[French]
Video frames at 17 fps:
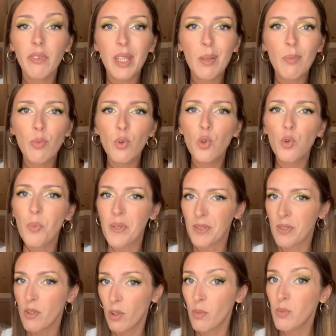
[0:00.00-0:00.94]
débute parce
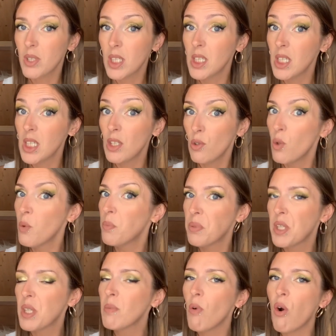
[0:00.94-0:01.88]
que comme j'ai dit, le
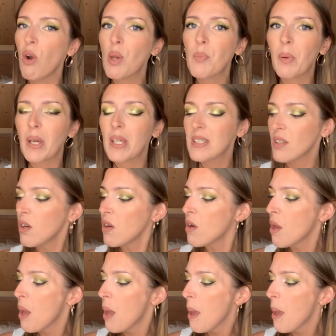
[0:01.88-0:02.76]
pigment est présent.